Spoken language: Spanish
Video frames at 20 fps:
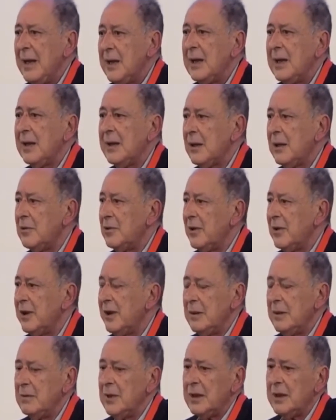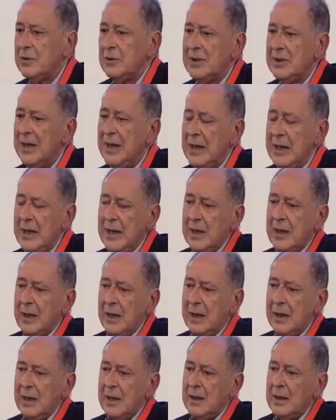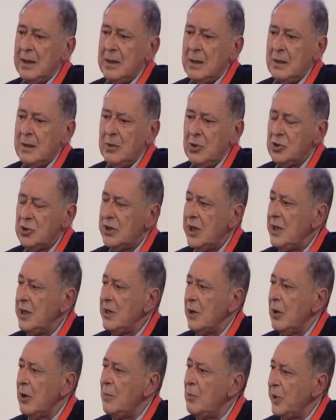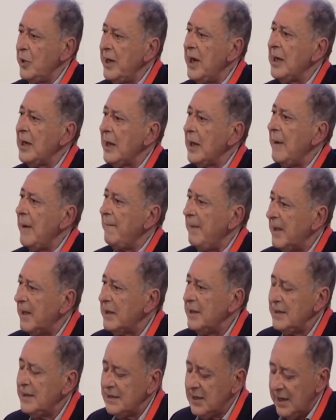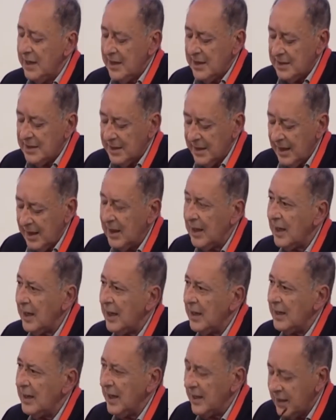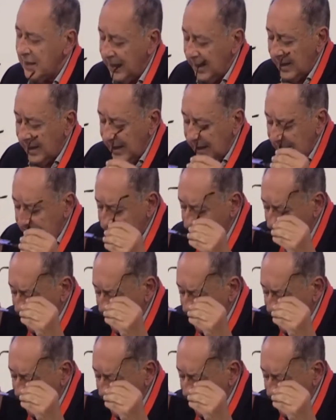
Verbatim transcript: realmente hay que reconocer una cosa, eh, no sé ni cómo eran capaces de,